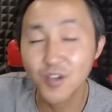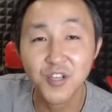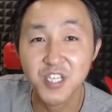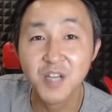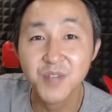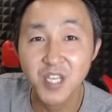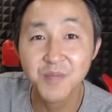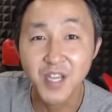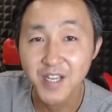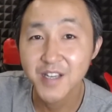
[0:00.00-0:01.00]
要十个比特
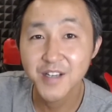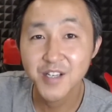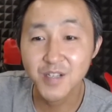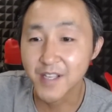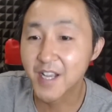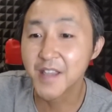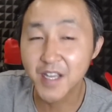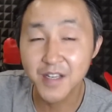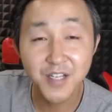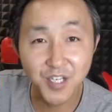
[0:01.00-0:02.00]
币，是吧？你看
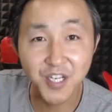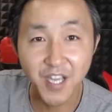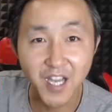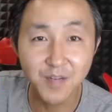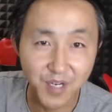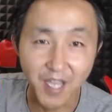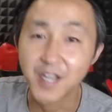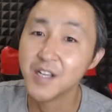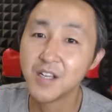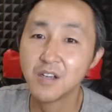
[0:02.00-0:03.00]
他是给还是不
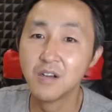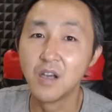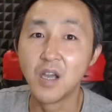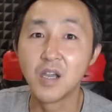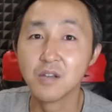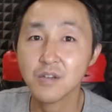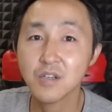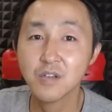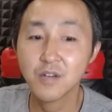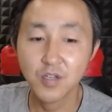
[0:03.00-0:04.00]
给？啊，
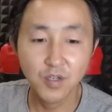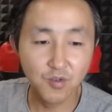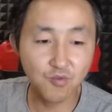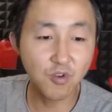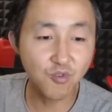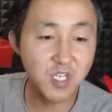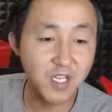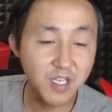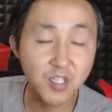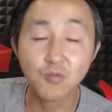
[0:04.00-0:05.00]
如果说是
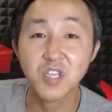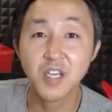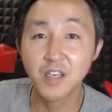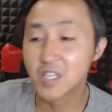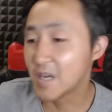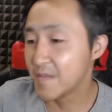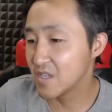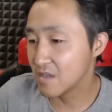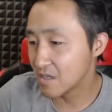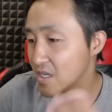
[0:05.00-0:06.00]
那些有钱的，他
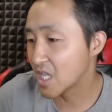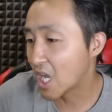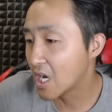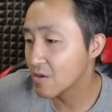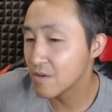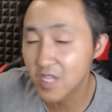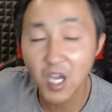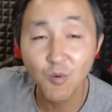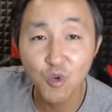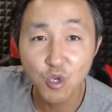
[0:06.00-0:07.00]
们呃贪污
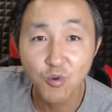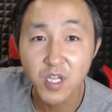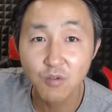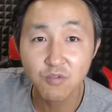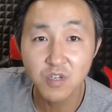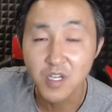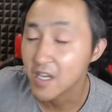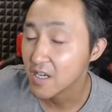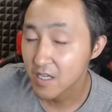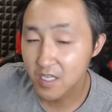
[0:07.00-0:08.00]
贪污受贿都是
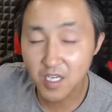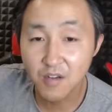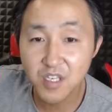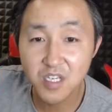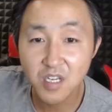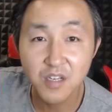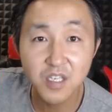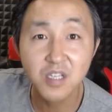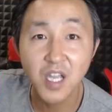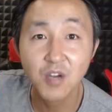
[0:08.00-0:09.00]
上亿上
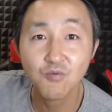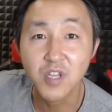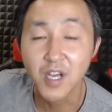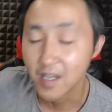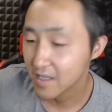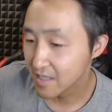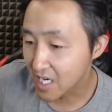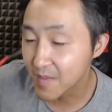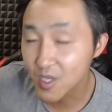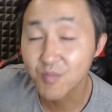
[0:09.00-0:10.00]
亿贪污的，他
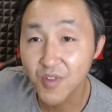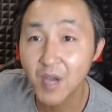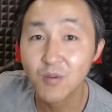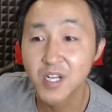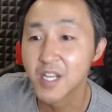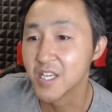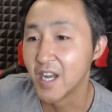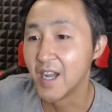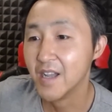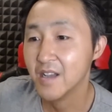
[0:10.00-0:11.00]
根本就不在乎这点
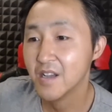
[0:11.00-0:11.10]
钱。